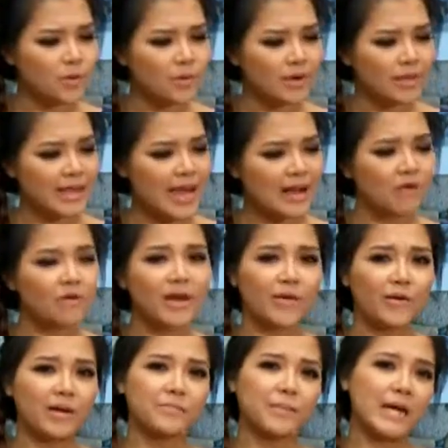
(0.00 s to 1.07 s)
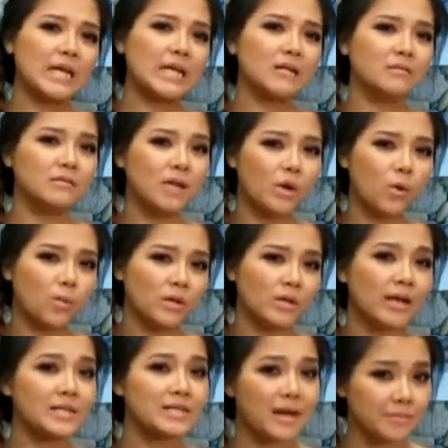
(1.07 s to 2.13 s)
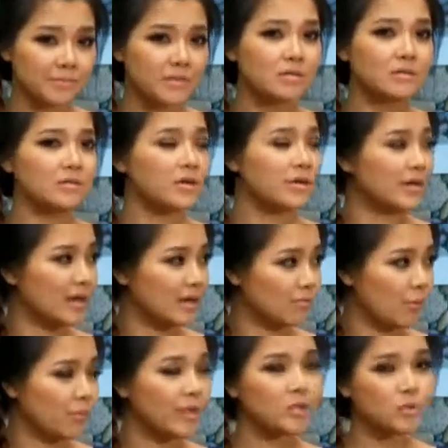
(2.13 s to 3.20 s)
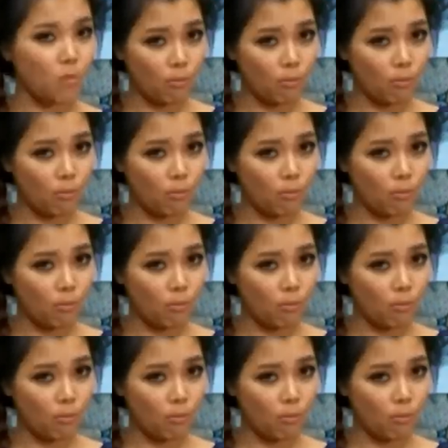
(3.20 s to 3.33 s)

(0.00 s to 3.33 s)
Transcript: dù là nhà có nghèo cách mấy đi nữa thì cũng có thể sắm được cho gia đình một chiếc